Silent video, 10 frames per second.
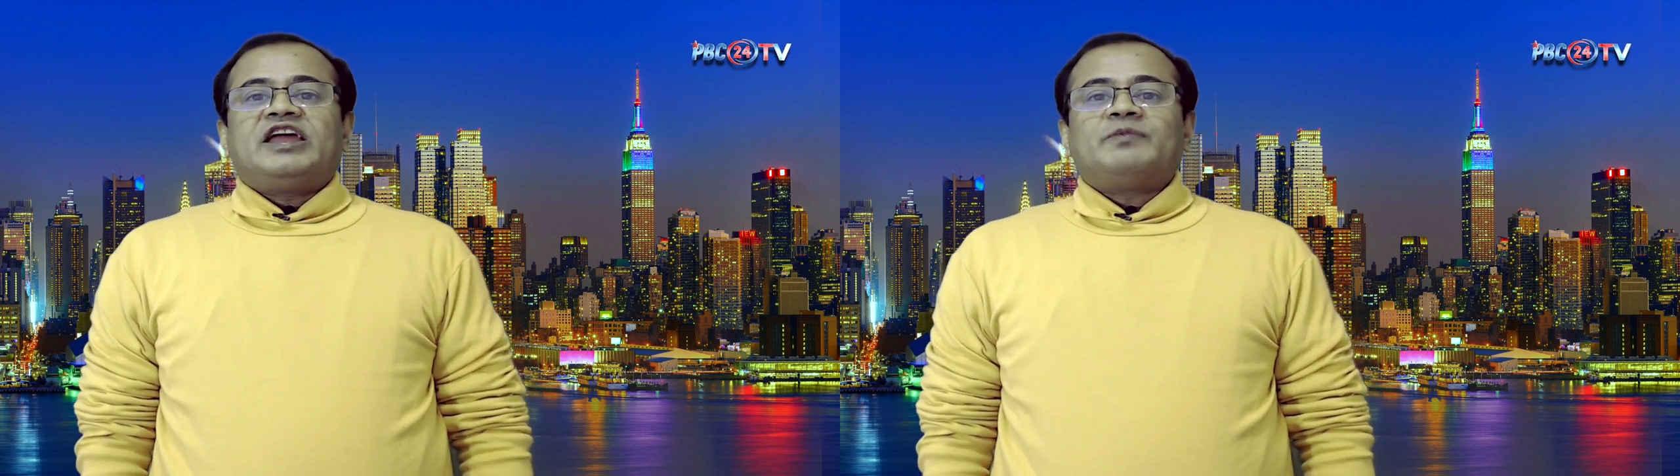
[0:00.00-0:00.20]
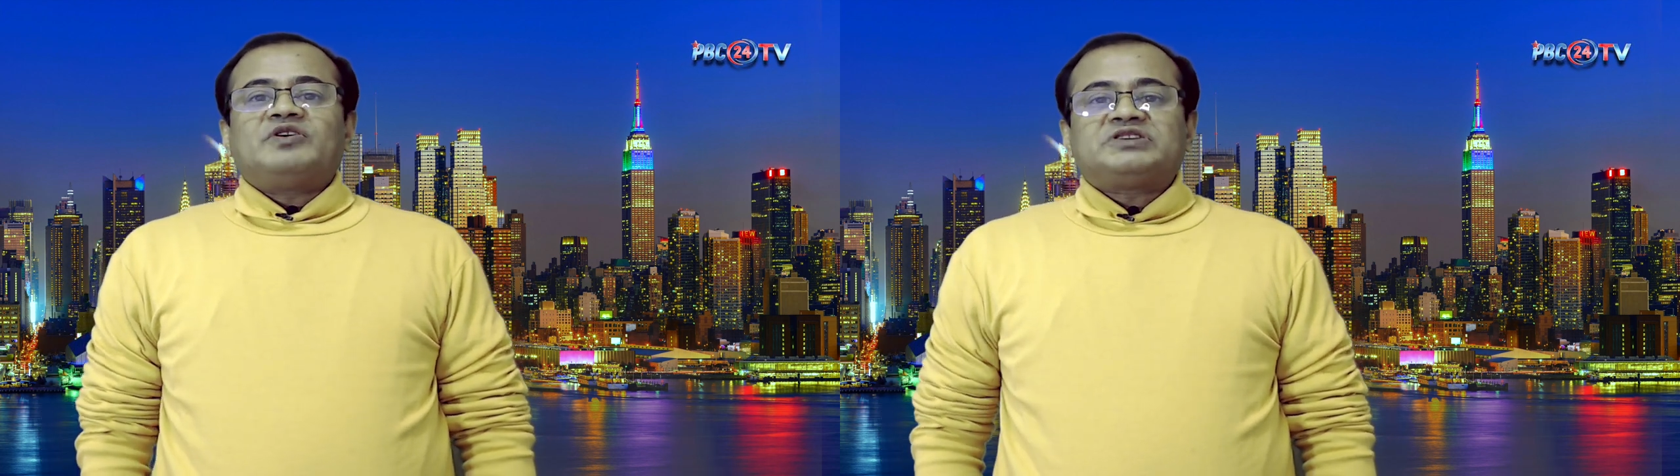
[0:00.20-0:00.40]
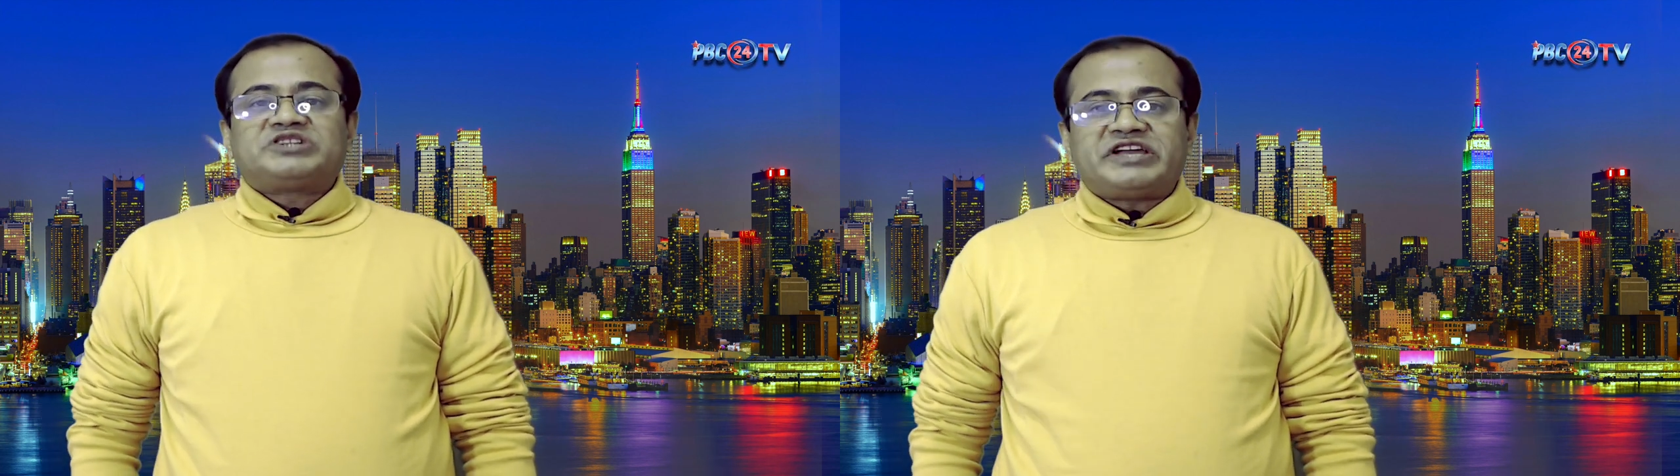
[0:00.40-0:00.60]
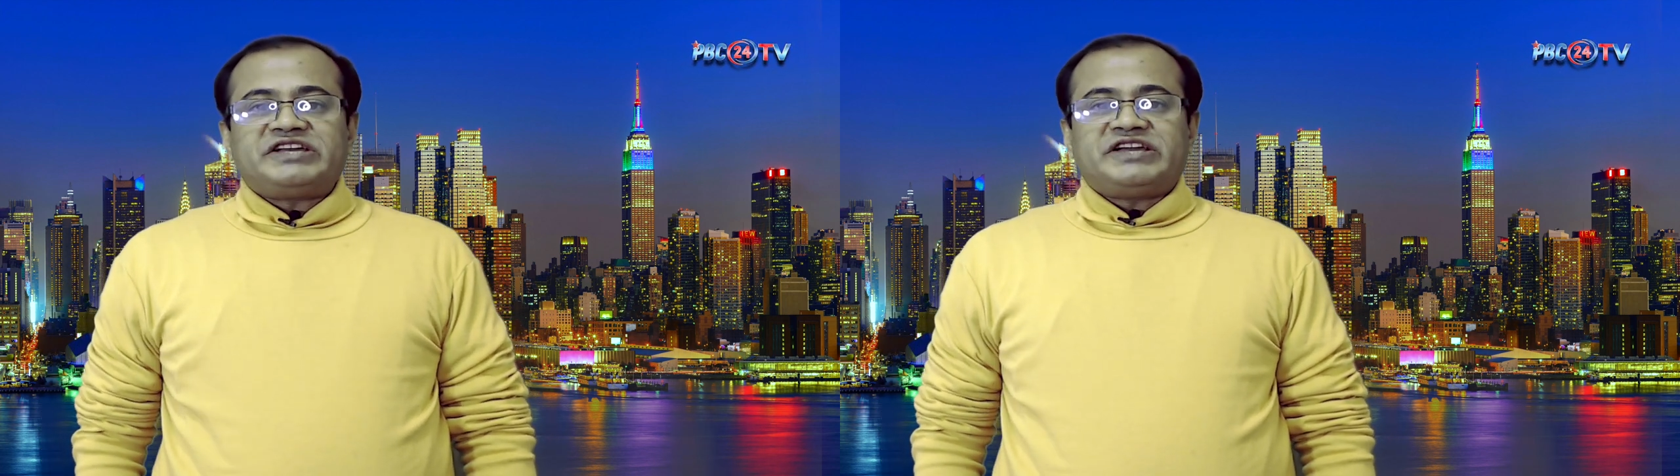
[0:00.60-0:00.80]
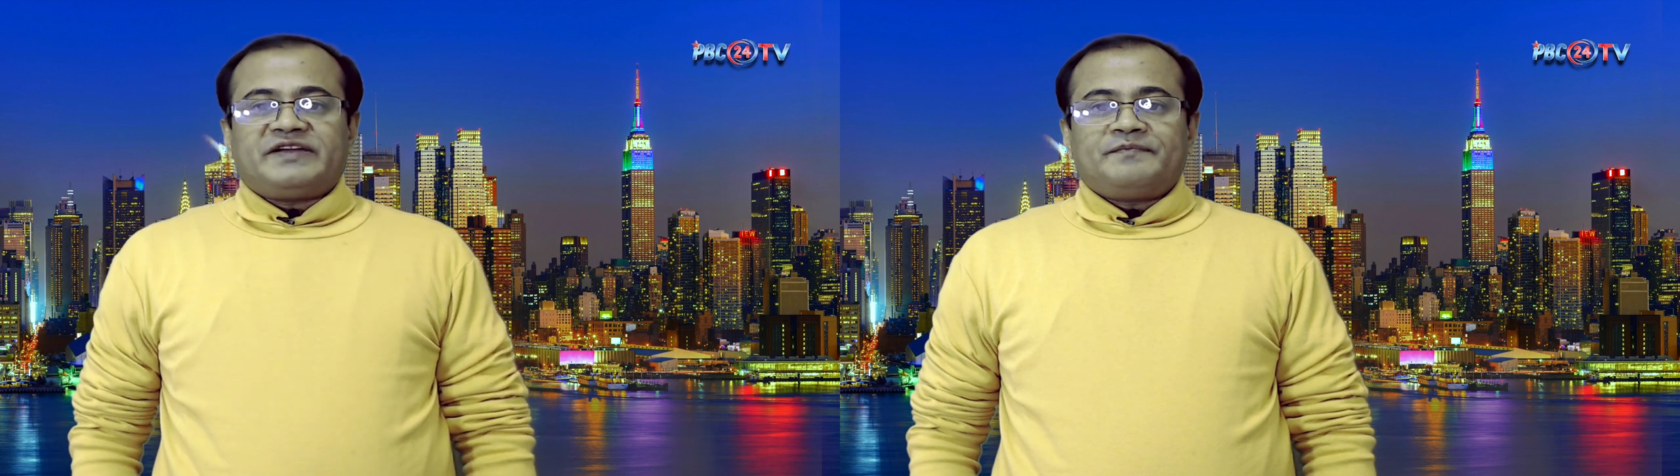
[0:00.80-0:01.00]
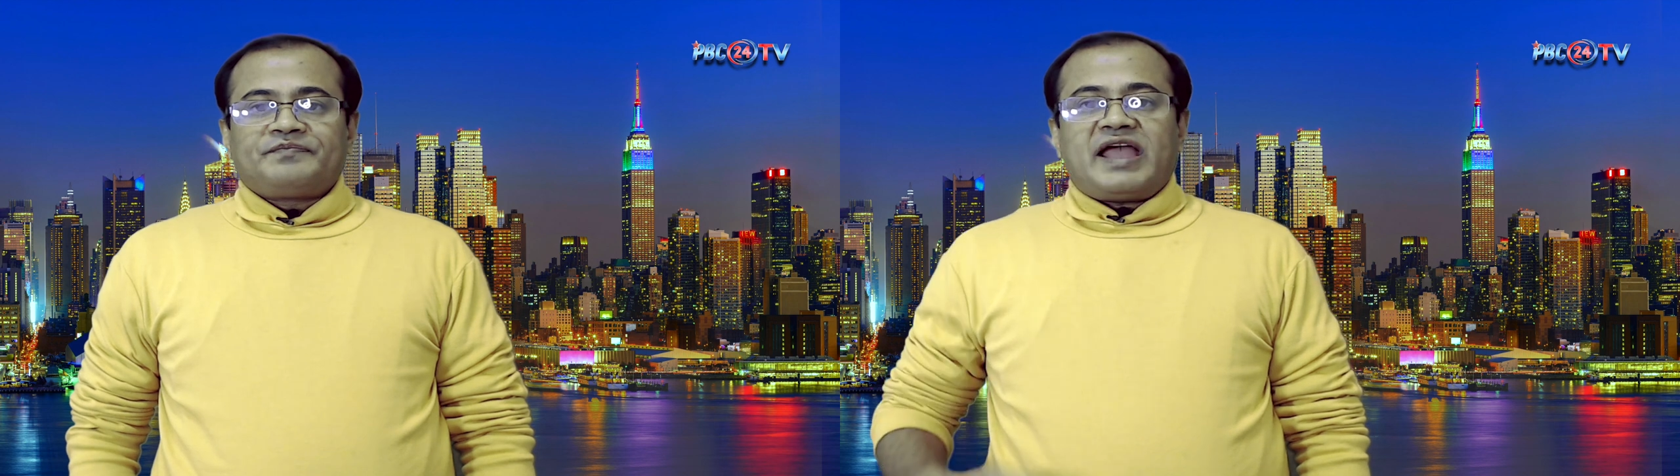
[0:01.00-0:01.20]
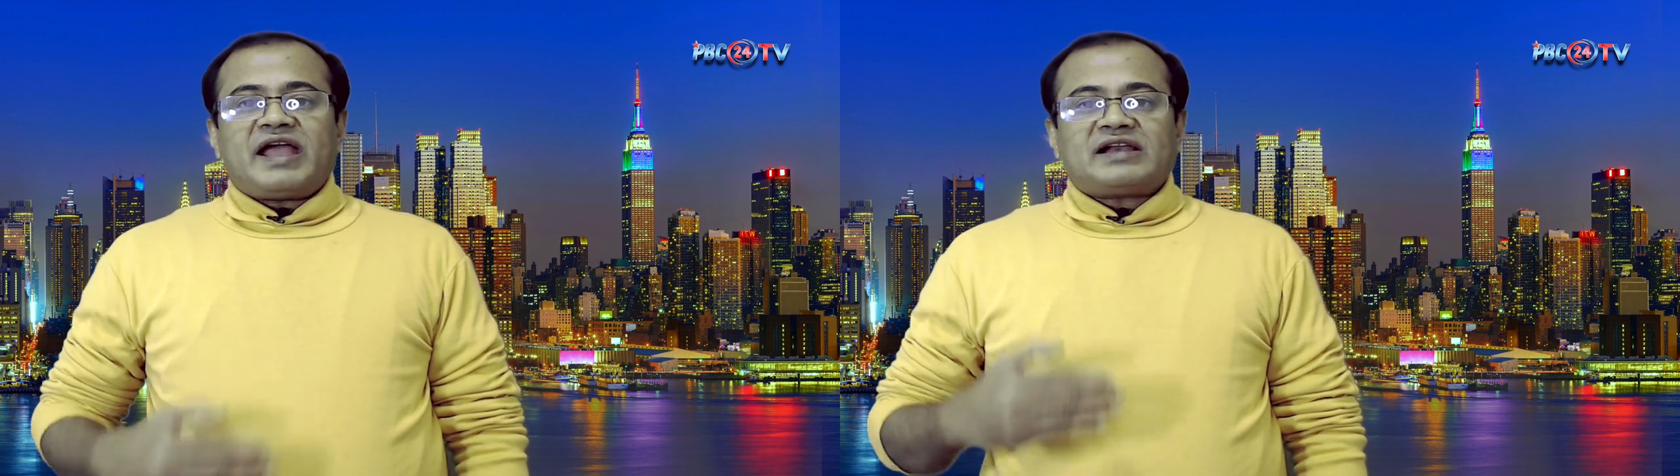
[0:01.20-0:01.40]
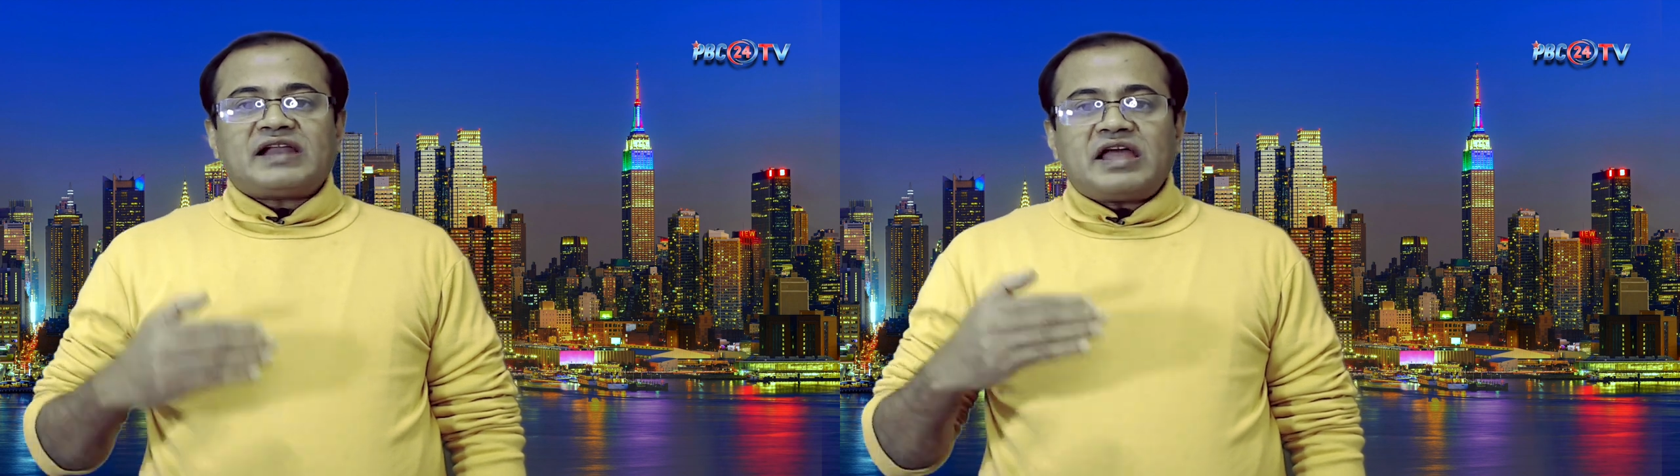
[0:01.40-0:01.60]
এবং শেষে
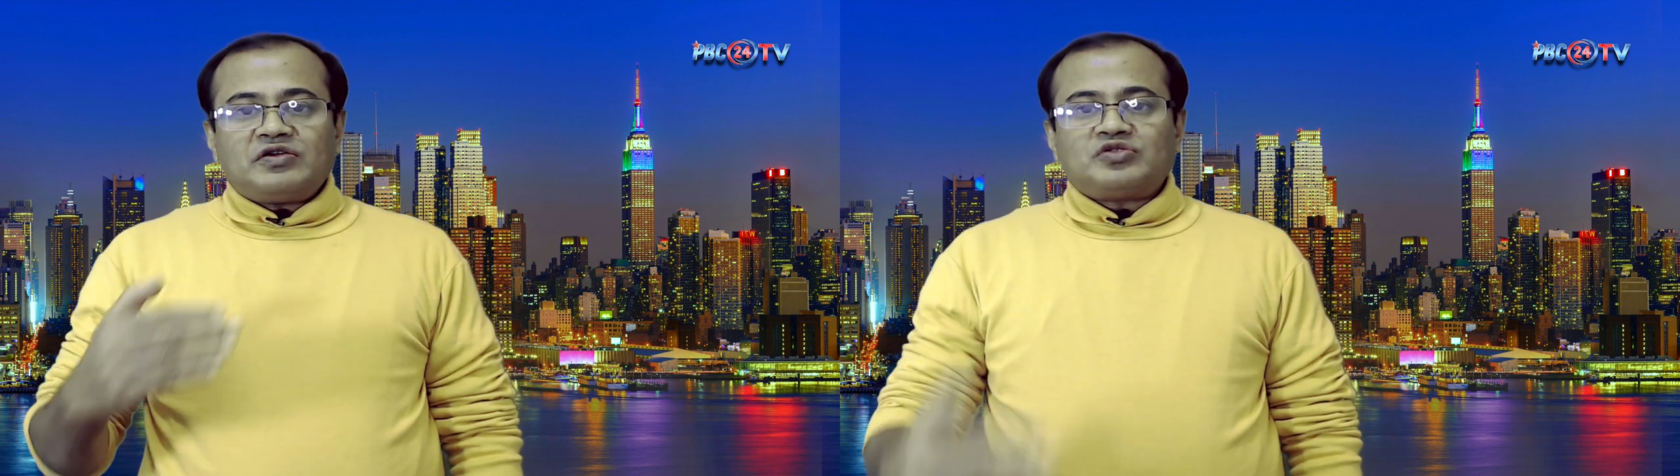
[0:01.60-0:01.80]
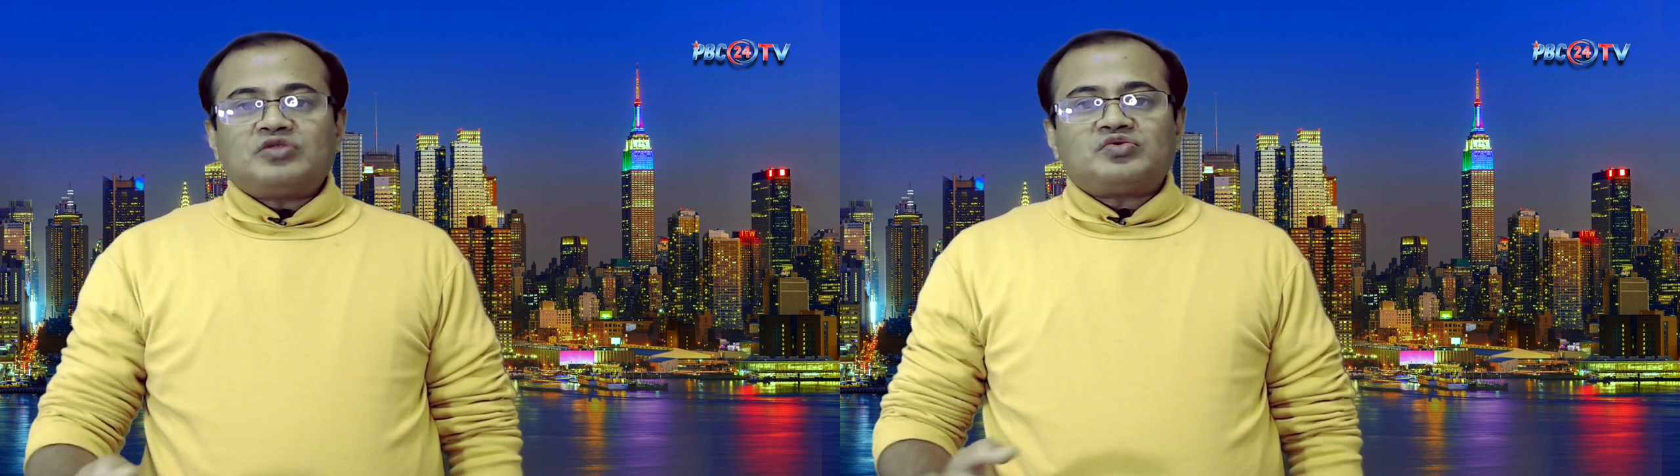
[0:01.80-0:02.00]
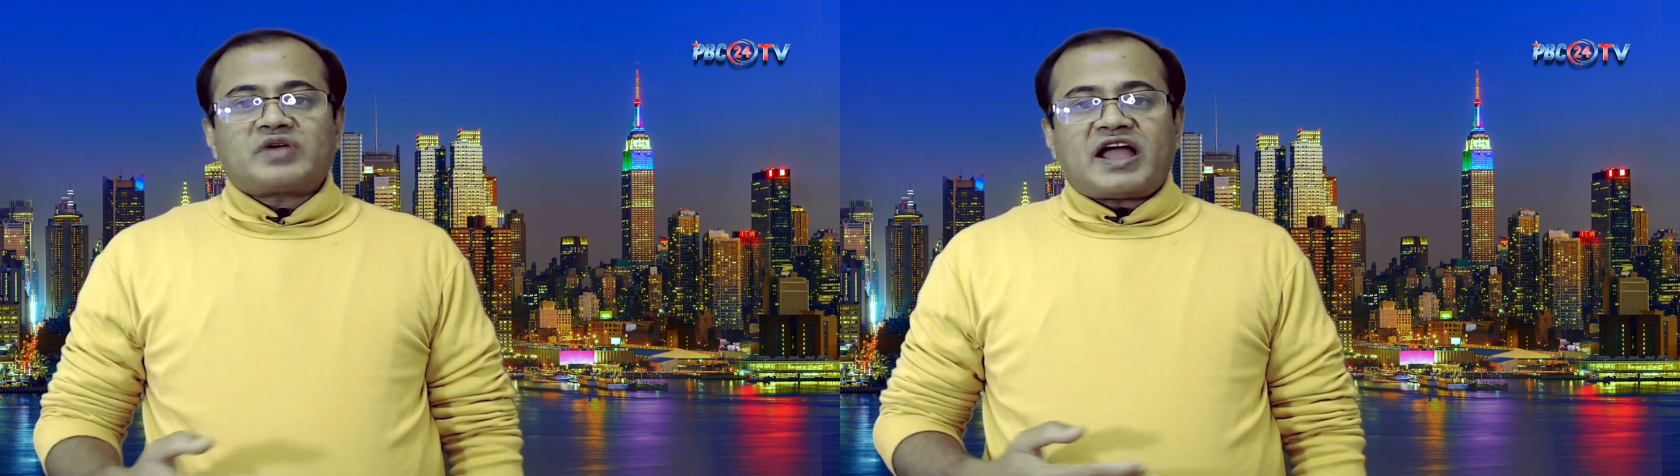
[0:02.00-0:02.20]
একনায়কতন্ত্র